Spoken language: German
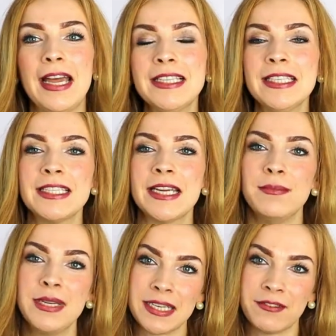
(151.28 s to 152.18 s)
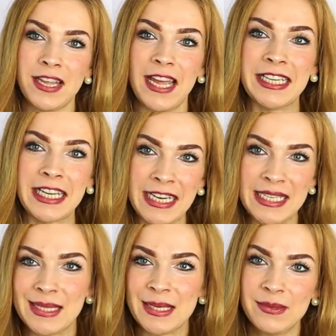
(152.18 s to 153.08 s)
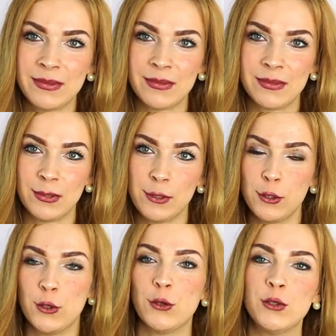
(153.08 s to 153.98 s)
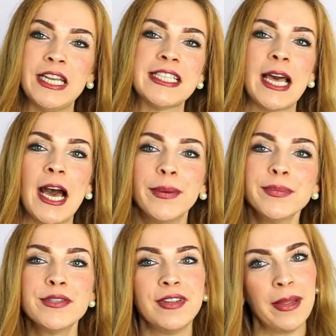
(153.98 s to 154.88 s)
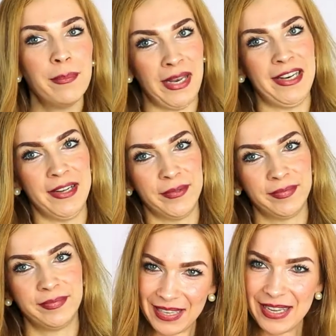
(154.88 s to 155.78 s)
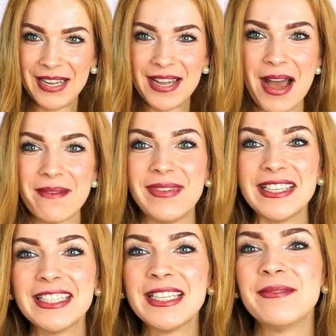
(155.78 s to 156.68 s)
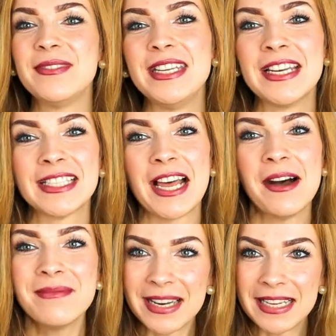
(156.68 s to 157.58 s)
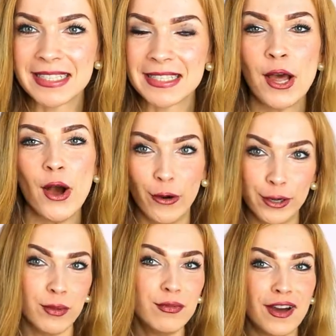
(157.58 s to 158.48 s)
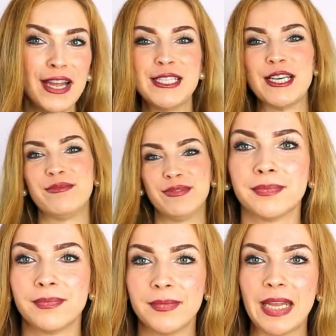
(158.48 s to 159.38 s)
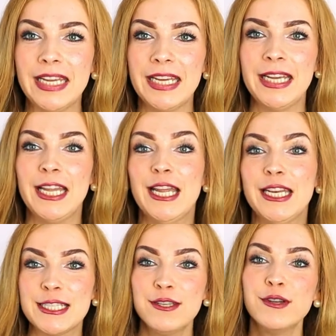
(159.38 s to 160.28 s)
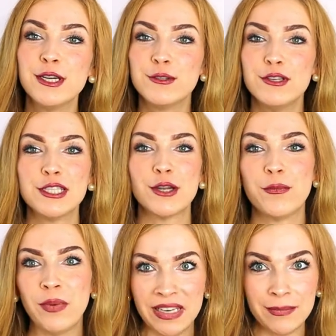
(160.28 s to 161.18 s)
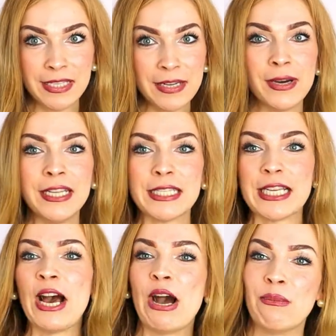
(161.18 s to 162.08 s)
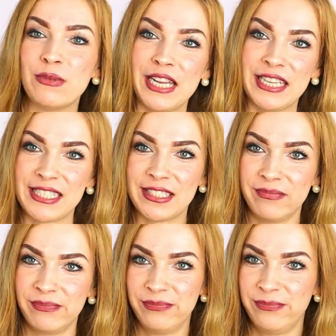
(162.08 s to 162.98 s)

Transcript: esse deinen Mittag wie ein Kaiser und esse abends wie ein Bettler. Am besten gibt ihr das Abendessen eurem Feind ab. Da sind wir natürlich auch bei dem Thema jetzt Abendessen.